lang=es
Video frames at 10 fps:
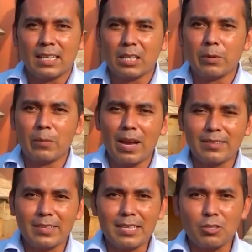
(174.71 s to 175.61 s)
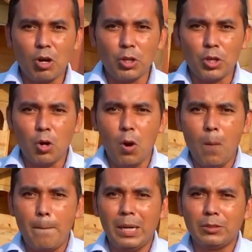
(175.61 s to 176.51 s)
Herbert Vázquez,
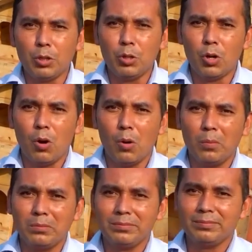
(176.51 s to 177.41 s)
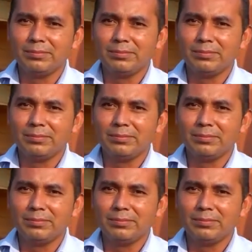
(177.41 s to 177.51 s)
código 21.